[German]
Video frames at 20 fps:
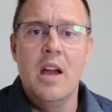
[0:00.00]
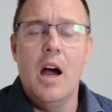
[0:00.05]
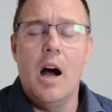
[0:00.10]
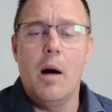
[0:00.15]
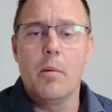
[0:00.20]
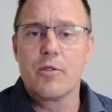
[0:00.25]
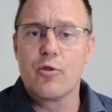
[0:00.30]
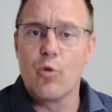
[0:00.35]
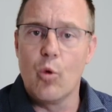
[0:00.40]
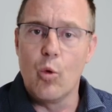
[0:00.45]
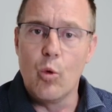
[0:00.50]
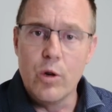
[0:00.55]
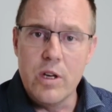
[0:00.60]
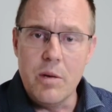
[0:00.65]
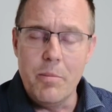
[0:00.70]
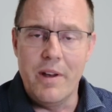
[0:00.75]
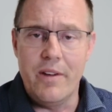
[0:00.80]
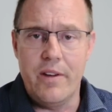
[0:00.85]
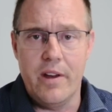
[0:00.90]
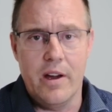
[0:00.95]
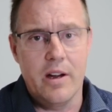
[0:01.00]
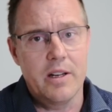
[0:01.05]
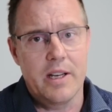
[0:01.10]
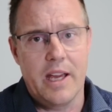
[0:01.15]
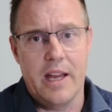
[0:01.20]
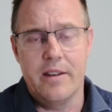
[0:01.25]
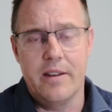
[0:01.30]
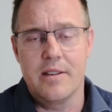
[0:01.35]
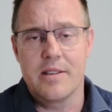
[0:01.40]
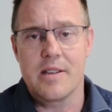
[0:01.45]
Aber so rudimentäre
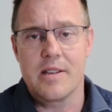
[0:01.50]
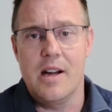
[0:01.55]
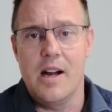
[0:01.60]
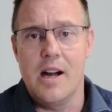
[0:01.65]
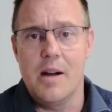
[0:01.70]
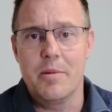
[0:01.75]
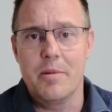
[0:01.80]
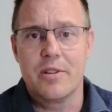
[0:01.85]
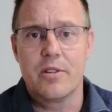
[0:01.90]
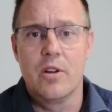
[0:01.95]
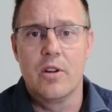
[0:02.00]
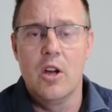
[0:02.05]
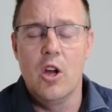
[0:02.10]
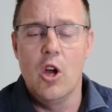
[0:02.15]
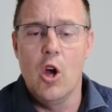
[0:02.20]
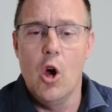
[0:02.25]
Kenntnisse habe ich.